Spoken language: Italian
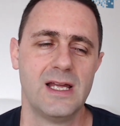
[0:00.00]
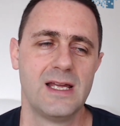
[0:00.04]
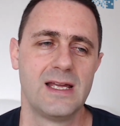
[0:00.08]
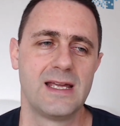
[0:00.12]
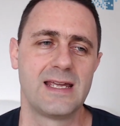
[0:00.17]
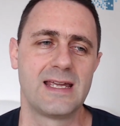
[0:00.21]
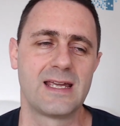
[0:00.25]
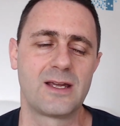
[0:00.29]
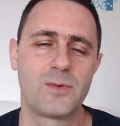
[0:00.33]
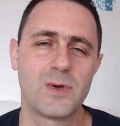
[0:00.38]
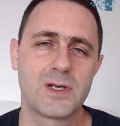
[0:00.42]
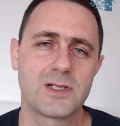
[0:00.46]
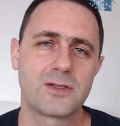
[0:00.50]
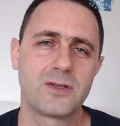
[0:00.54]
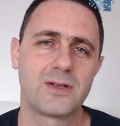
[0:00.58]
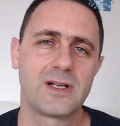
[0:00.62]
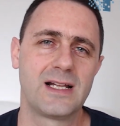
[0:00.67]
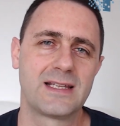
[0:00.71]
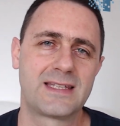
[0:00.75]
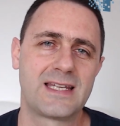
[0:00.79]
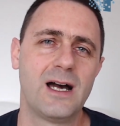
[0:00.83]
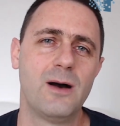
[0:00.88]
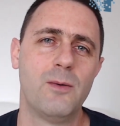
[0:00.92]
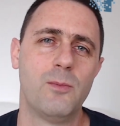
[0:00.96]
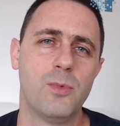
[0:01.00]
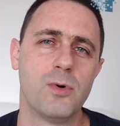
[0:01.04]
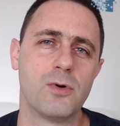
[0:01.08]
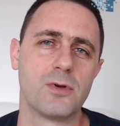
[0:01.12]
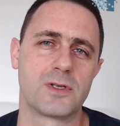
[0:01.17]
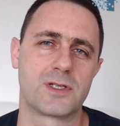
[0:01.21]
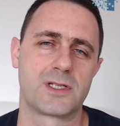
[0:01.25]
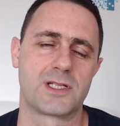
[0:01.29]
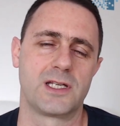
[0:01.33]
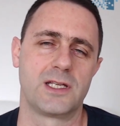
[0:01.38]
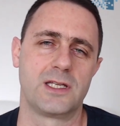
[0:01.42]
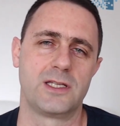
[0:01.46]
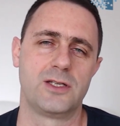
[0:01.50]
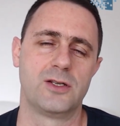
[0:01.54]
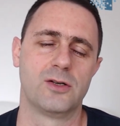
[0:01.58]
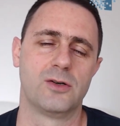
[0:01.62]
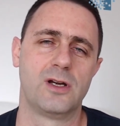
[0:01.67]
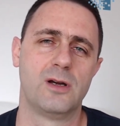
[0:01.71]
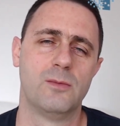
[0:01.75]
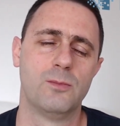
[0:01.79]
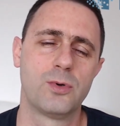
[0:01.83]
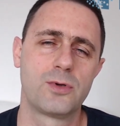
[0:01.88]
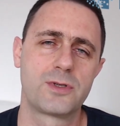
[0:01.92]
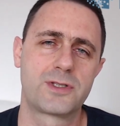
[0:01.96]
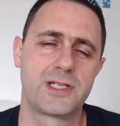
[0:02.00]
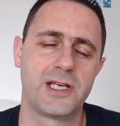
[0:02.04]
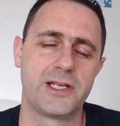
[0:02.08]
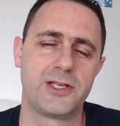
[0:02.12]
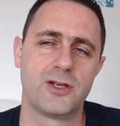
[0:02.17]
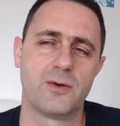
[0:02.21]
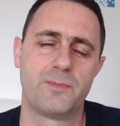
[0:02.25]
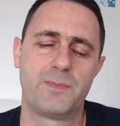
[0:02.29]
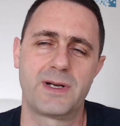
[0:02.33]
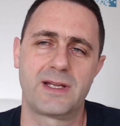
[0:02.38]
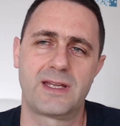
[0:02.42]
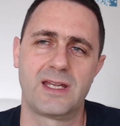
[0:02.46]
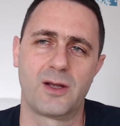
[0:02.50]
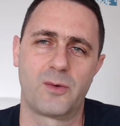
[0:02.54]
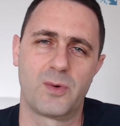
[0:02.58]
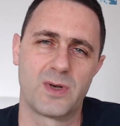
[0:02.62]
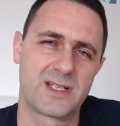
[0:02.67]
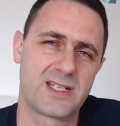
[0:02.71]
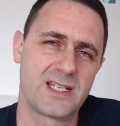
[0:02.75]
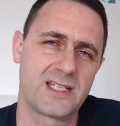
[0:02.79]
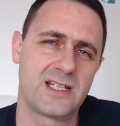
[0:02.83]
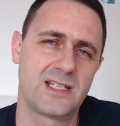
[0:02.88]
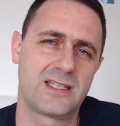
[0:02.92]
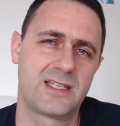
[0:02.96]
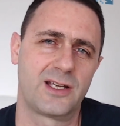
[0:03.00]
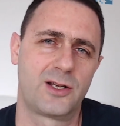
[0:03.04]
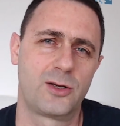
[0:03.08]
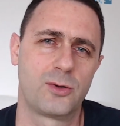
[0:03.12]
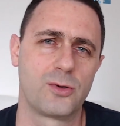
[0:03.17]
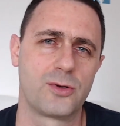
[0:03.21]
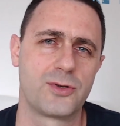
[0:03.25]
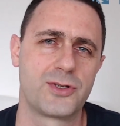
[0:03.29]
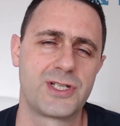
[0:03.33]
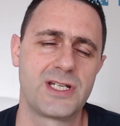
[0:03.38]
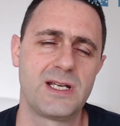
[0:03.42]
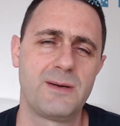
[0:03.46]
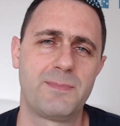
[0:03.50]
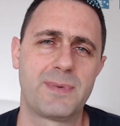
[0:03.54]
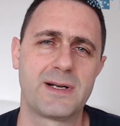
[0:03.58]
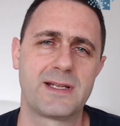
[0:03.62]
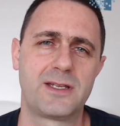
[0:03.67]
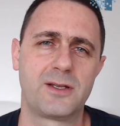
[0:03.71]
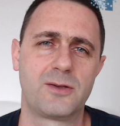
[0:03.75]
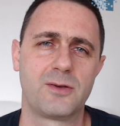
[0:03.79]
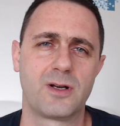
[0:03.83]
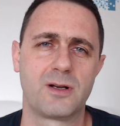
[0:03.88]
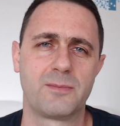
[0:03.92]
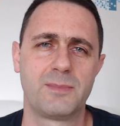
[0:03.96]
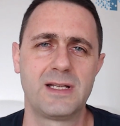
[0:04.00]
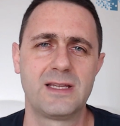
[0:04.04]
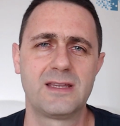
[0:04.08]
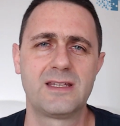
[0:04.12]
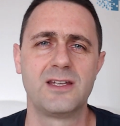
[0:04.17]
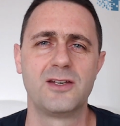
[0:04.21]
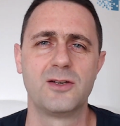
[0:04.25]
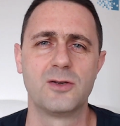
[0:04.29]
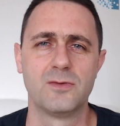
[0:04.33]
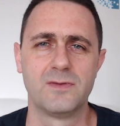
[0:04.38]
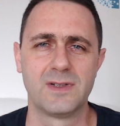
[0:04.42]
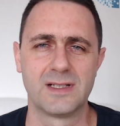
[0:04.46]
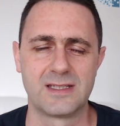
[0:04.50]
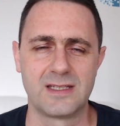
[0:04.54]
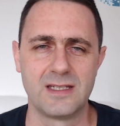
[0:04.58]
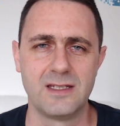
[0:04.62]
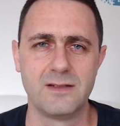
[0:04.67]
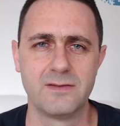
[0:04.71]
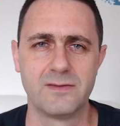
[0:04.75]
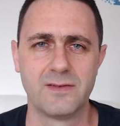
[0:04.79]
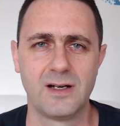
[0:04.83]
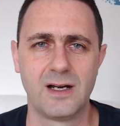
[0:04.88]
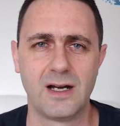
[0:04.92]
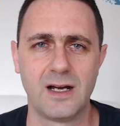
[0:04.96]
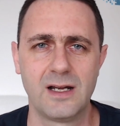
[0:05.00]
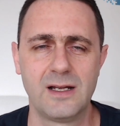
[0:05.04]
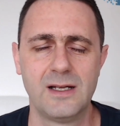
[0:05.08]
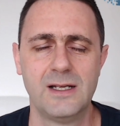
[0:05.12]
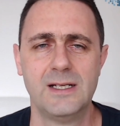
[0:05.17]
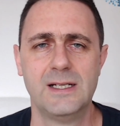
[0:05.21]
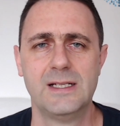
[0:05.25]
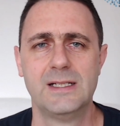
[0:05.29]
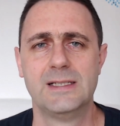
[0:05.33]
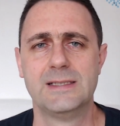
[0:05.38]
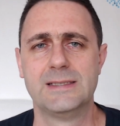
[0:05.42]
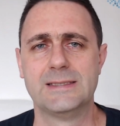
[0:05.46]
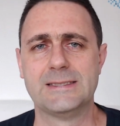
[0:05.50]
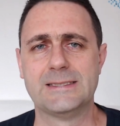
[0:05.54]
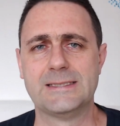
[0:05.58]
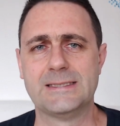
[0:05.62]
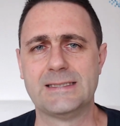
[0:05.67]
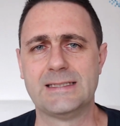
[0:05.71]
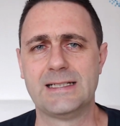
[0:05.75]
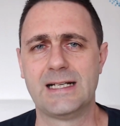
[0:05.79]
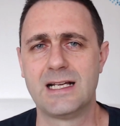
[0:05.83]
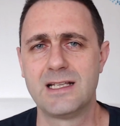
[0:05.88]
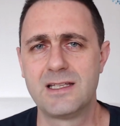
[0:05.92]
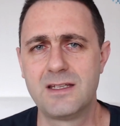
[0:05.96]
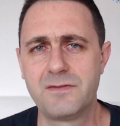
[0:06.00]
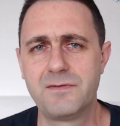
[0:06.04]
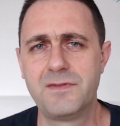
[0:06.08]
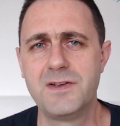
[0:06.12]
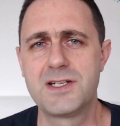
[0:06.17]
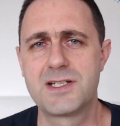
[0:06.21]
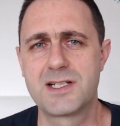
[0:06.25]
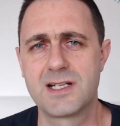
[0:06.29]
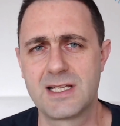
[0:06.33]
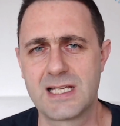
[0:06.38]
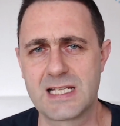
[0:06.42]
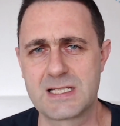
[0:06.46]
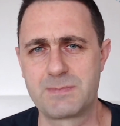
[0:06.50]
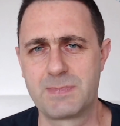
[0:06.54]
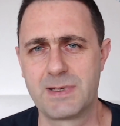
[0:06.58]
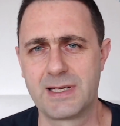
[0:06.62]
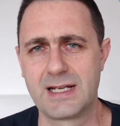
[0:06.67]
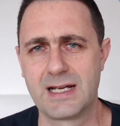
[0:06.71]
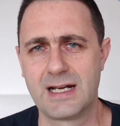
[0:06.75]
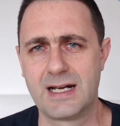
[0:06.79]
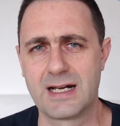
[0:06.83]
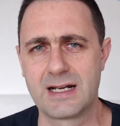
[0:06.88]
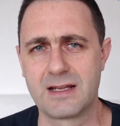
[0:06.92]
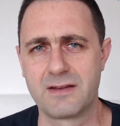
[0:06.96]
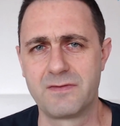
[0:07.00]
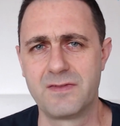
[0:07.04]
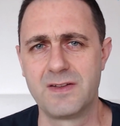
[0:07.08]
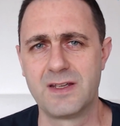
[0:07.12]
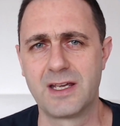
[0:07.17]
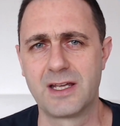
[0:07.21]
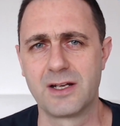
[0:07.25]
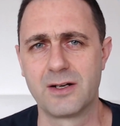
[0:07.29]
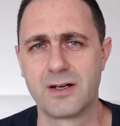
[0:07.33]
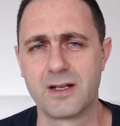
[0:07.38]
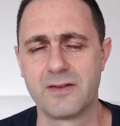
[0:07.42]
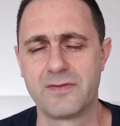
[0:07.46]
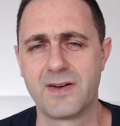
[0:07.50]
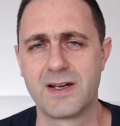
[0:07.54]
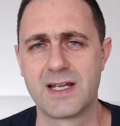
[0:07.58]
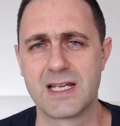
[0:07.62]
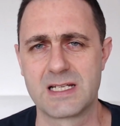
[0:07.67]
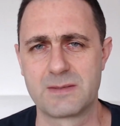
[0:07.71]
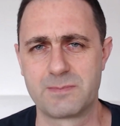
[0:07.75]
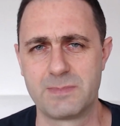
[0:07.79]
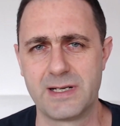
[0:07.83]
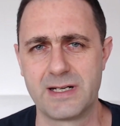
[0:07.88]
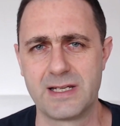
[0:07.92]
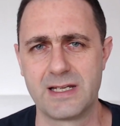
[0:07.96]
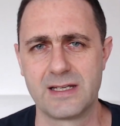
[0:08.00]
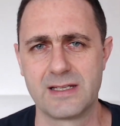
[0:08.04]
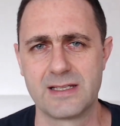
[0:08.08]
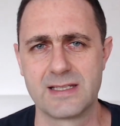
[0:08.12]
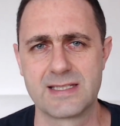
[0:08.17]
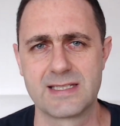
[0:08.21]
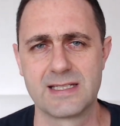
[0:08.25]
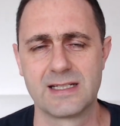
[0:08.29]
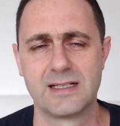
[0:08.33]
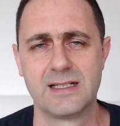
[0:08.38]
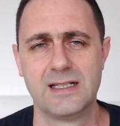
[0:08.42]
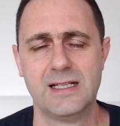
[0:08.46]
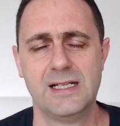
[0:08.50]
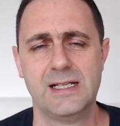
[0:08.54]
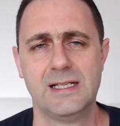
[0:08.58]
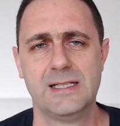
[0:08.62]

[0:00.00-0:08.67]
E questo in realtà è un buon segno. È un buon segno perché qualsiasi tecnologia particolarmente innovativa eh, è difficile da spiegare finché non ne fai esperienza.